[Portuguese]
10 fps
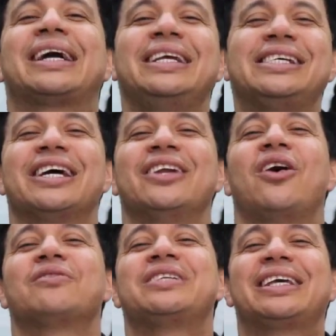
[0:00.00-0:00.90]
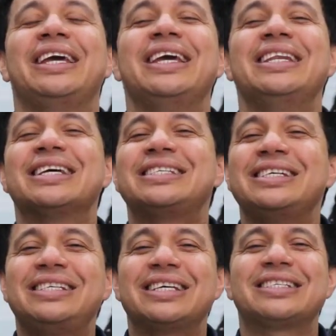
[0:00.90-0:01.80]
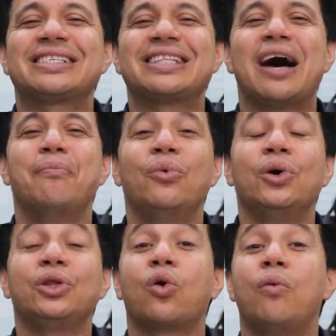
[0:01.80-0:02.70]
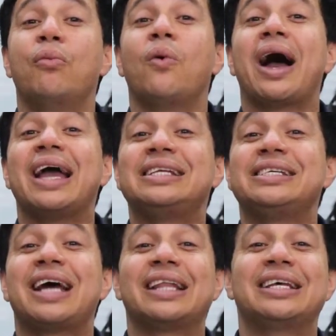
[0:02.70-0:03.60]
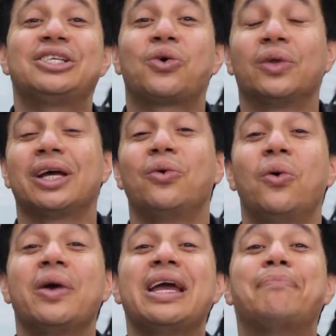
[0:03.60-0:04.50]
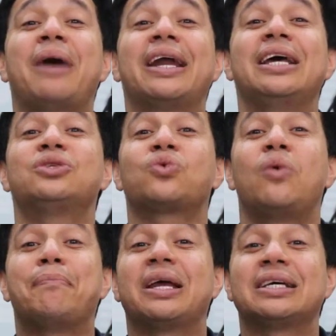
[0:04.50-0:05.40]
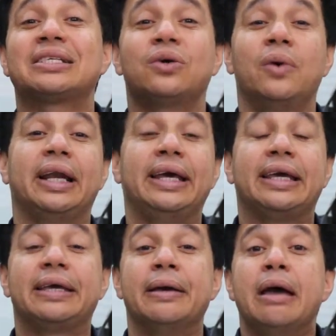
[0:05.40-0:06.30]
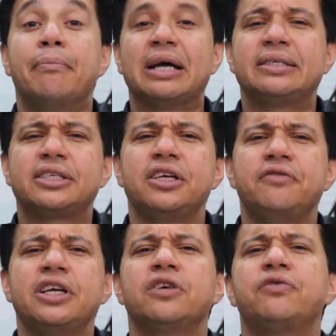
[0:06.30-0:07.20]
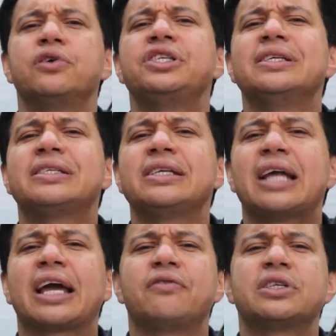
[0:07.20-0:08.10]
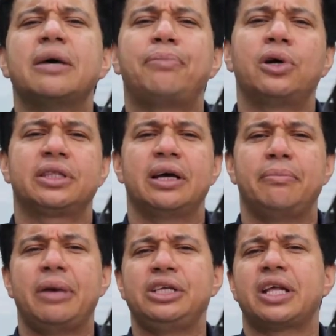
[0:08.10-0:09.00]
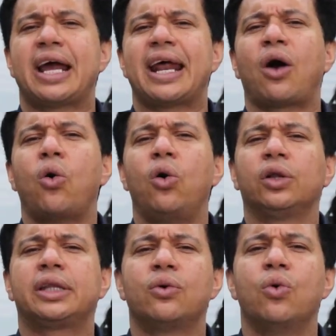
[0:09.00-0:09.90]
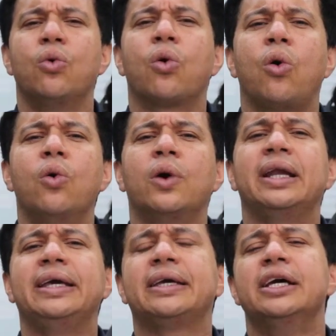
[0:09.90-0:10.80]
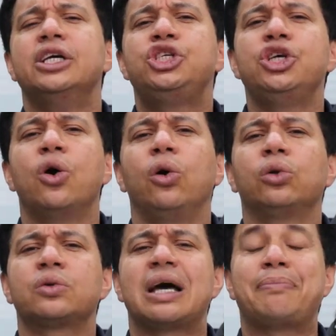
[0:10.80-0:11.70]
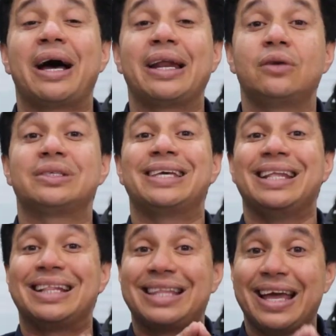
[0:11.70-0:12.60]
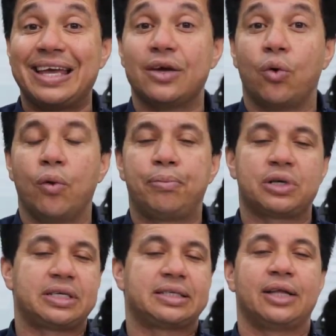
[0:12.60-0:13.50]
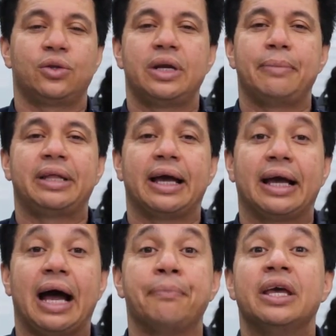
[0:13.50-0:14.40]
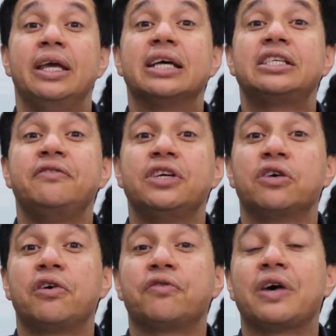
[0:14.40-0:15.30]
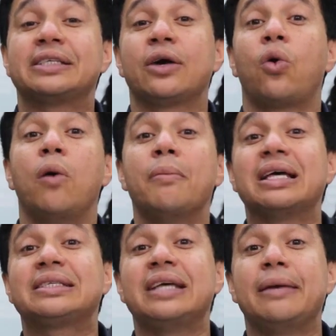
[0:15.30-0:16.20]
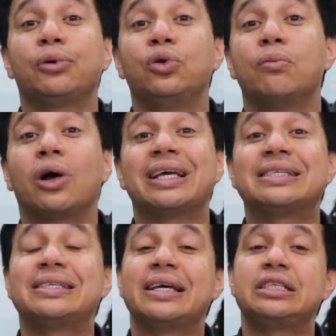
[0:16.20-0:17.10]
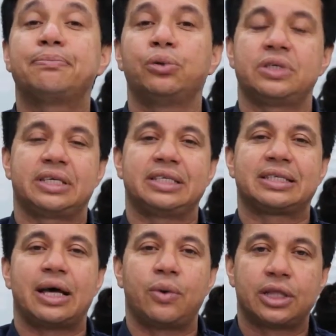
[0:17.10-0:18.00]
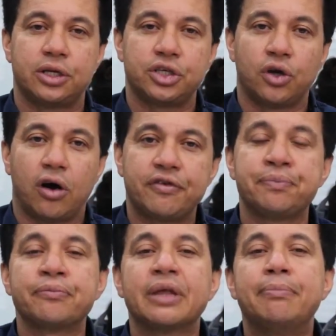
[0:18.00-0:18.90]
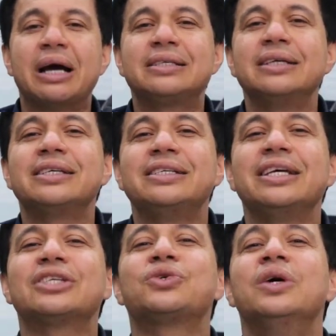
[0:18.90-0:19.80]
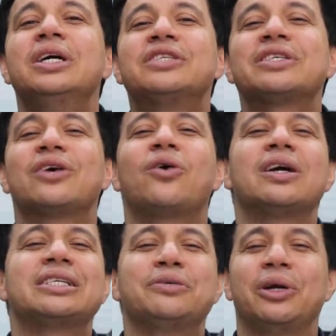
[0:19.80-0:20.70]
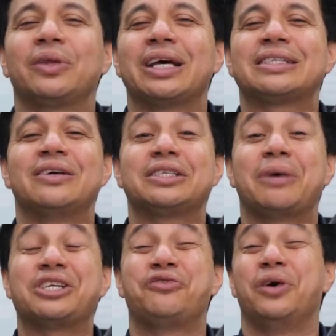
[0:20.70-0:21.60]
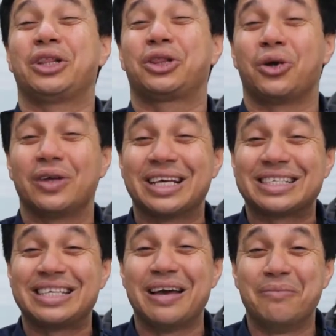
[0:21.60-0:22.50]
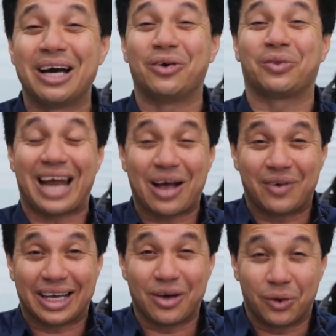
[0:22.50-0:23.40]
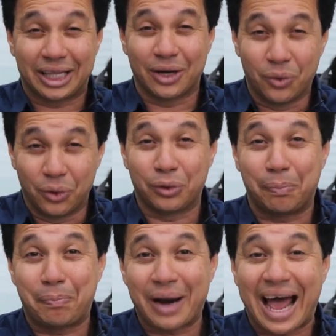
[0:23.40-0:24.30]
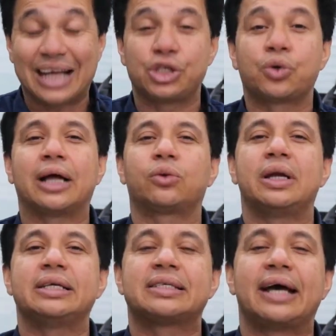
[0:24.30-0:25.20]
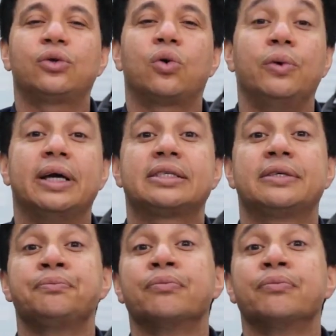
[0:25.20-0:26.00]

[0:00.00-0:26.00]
Cristiano Alves aqui e nesses dias está muito comum a retirada de conta Google em aparelhos com apenas um clique. Mas nesse vídeo eu vou te ensinar que você pode também tirar a conta Google com um clique de outros aparelhos que tenham o processador MTK. E nesse vídeo eu vou fazer como exemplo no Note 6 Plus que está no Android 9. Mas antes disso, se você gosta de manutenção de smartphone, toda semana eu trago aqui conteúdo prático e atualizado como esse.